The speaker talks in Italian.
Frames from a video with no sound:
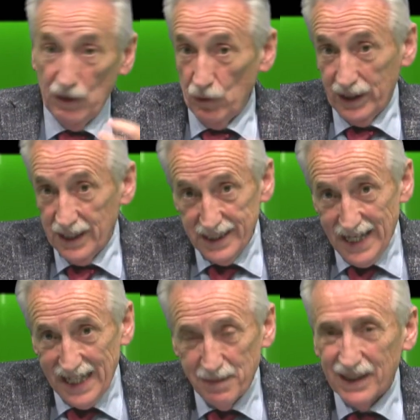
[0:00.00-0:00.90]
valori
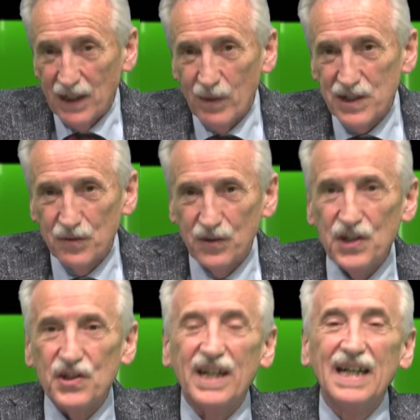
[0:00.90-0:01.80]
cristiani, perché questo
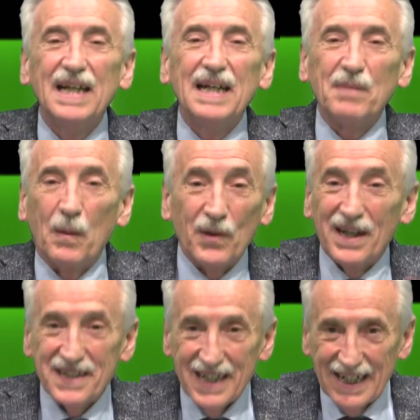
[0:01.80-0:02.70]
dice proprio
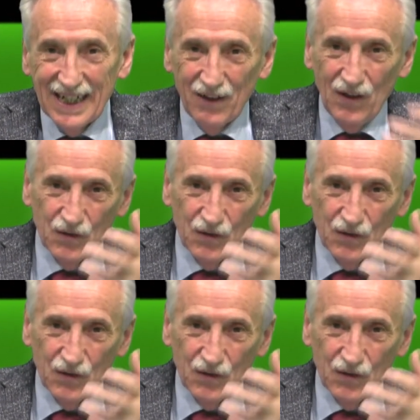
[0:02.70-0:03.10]
la sigla, no?